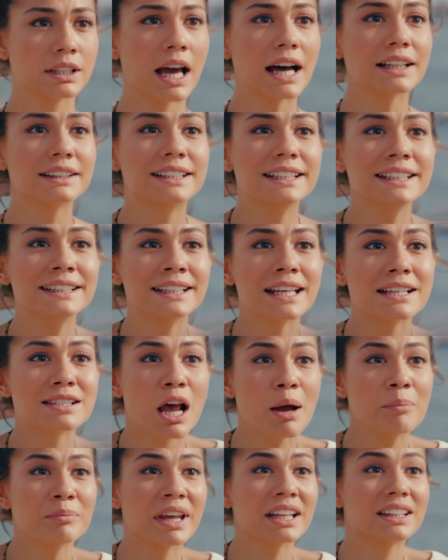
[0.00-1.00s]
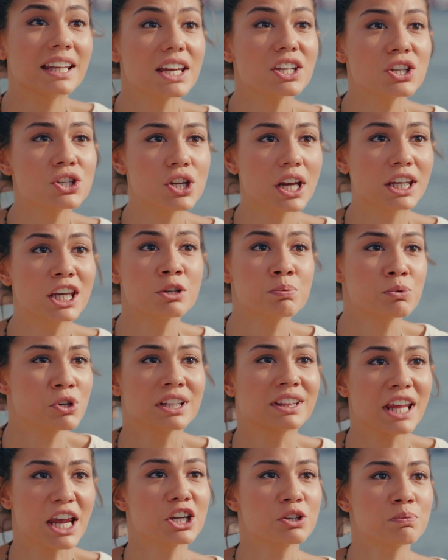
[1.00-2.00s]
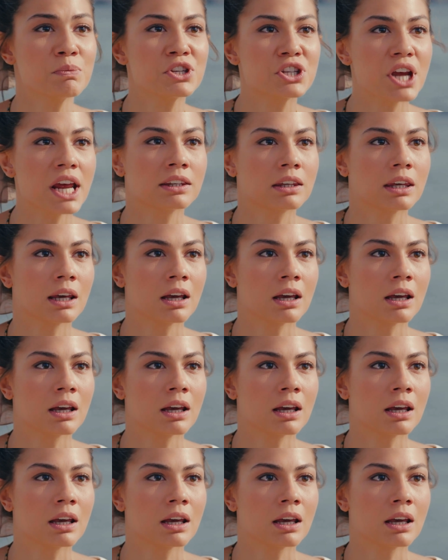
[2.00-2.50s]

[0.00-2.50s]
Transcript: Ya dinlesem ne değişecek? Hiçbir şey değişmeyecek